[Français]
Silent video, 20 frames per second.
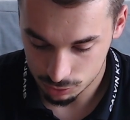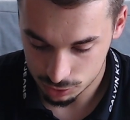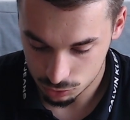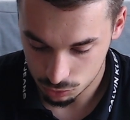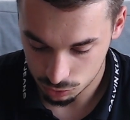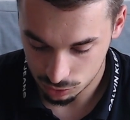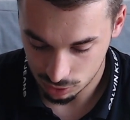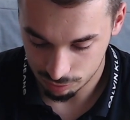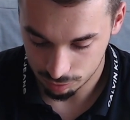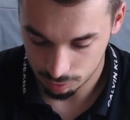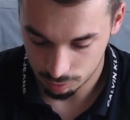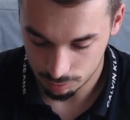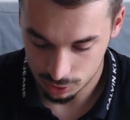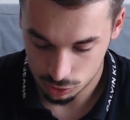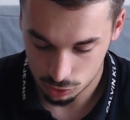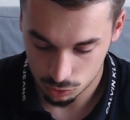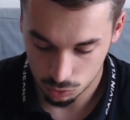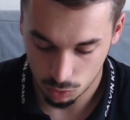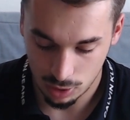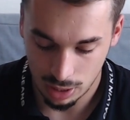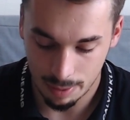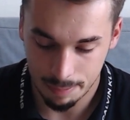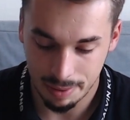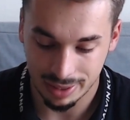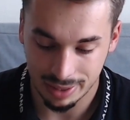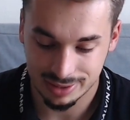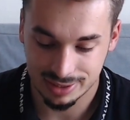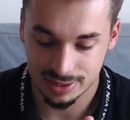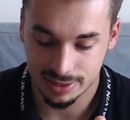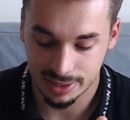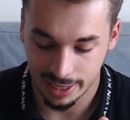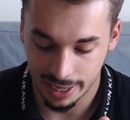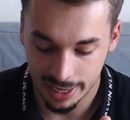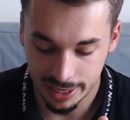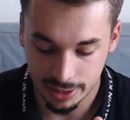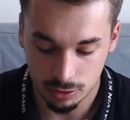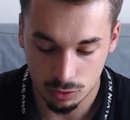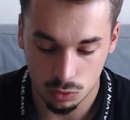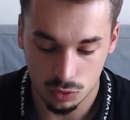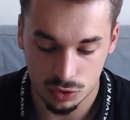d'autres informations. La partie
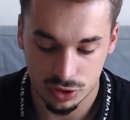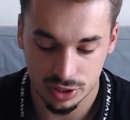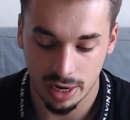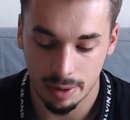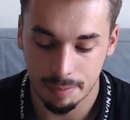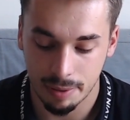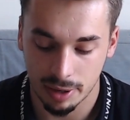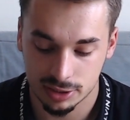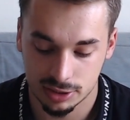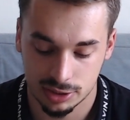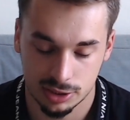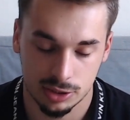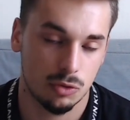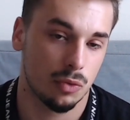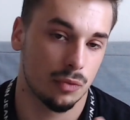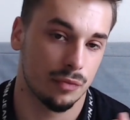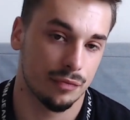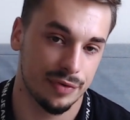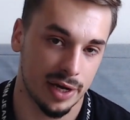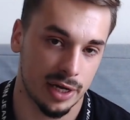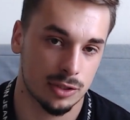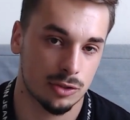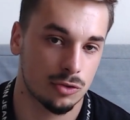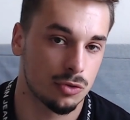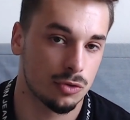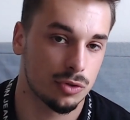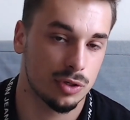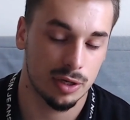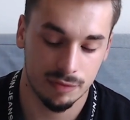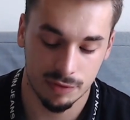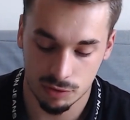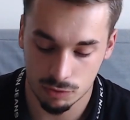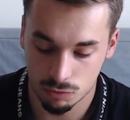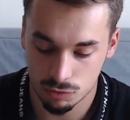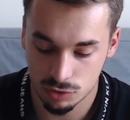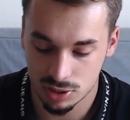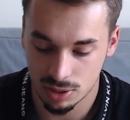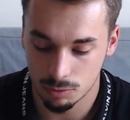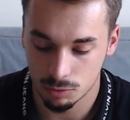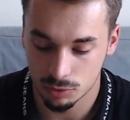trade, donc c'est la partie converte que Kevin
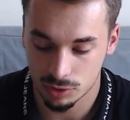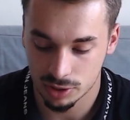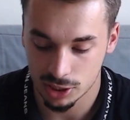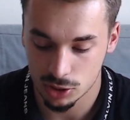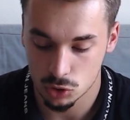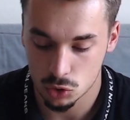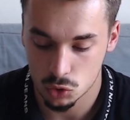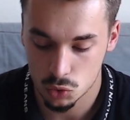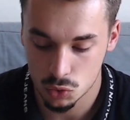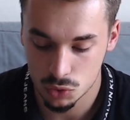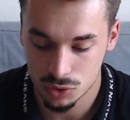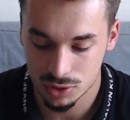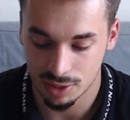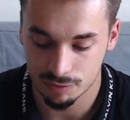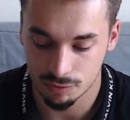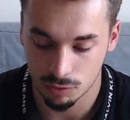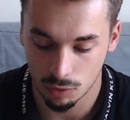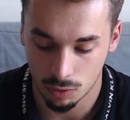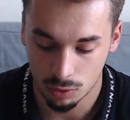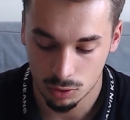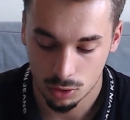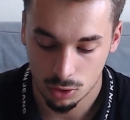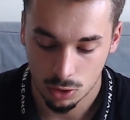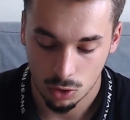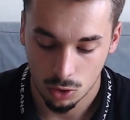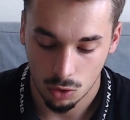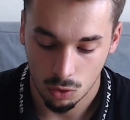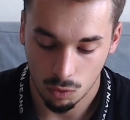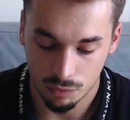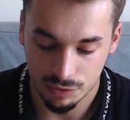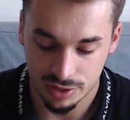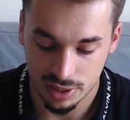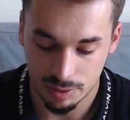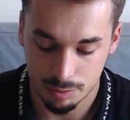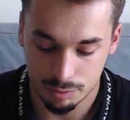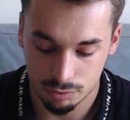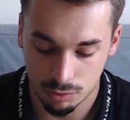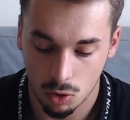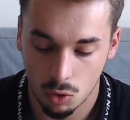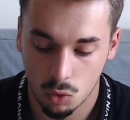vous a montré juste avant, où vous allez
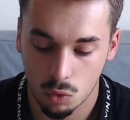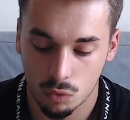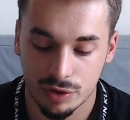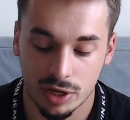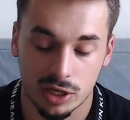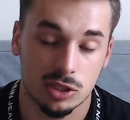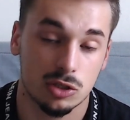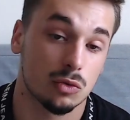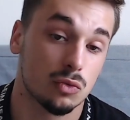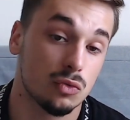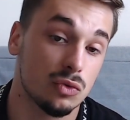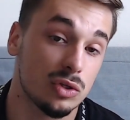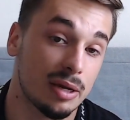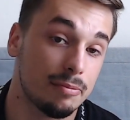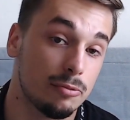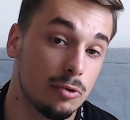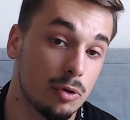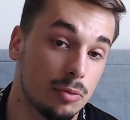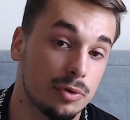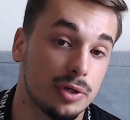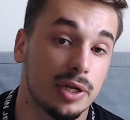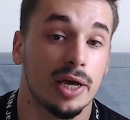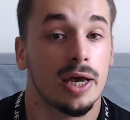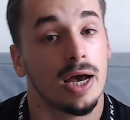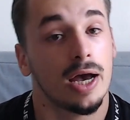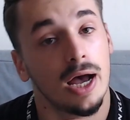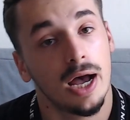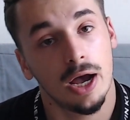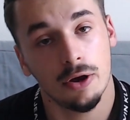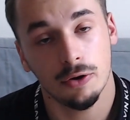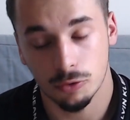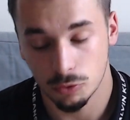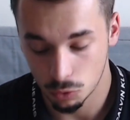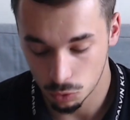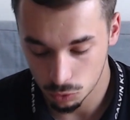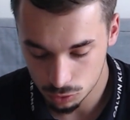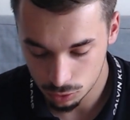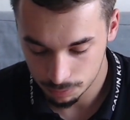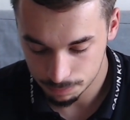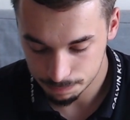pouvoir convertir d'une crypto-monnaie à une
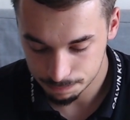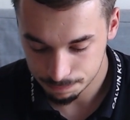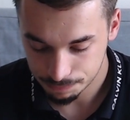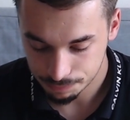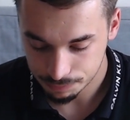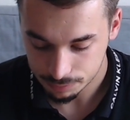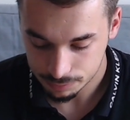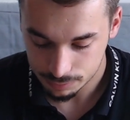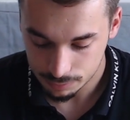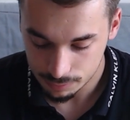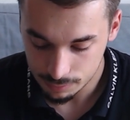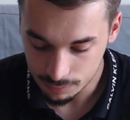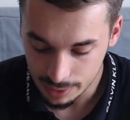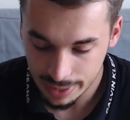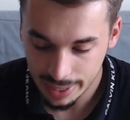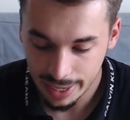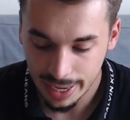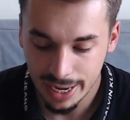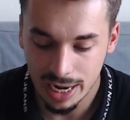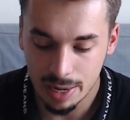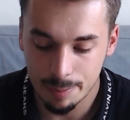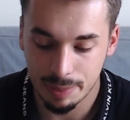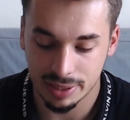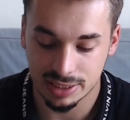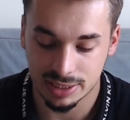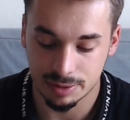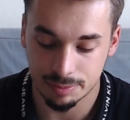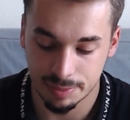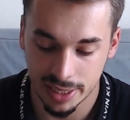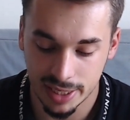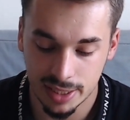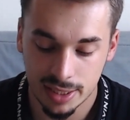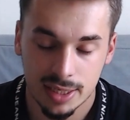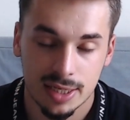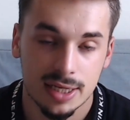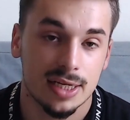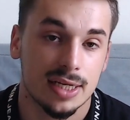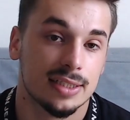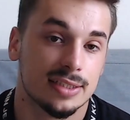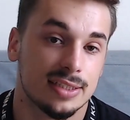autre. Et la partie paye,
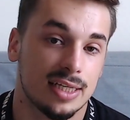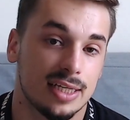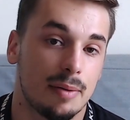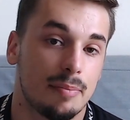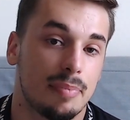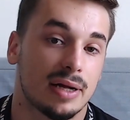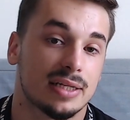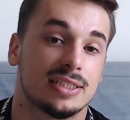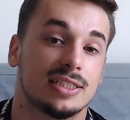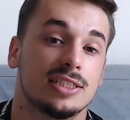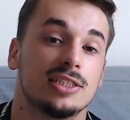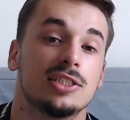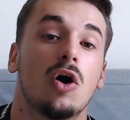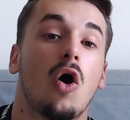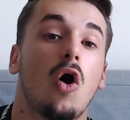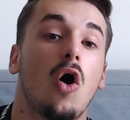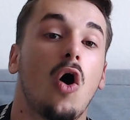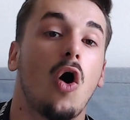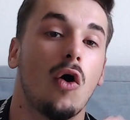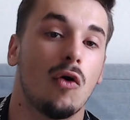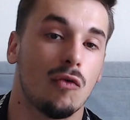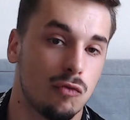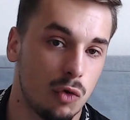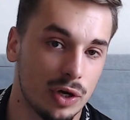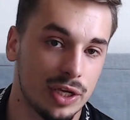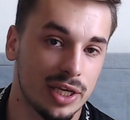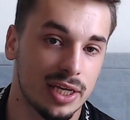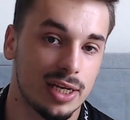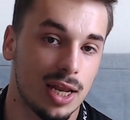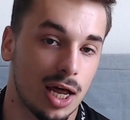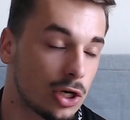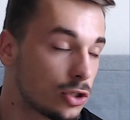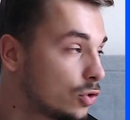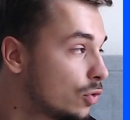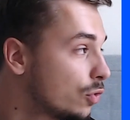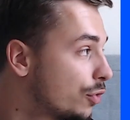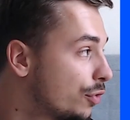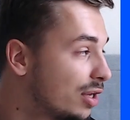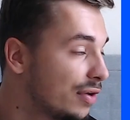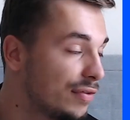c'est la partie envoyer de l'argent
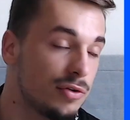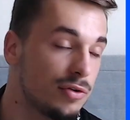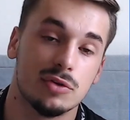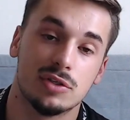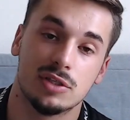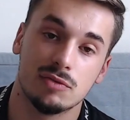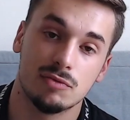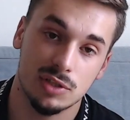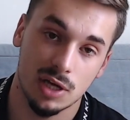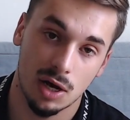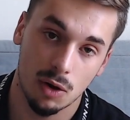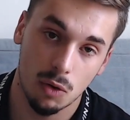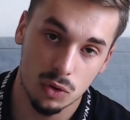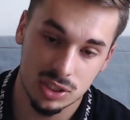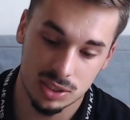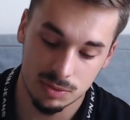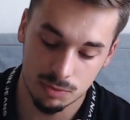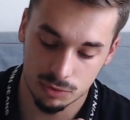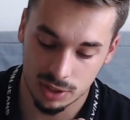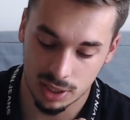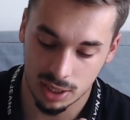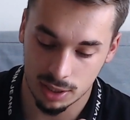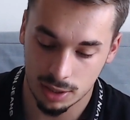que Kevin vous a aussi montré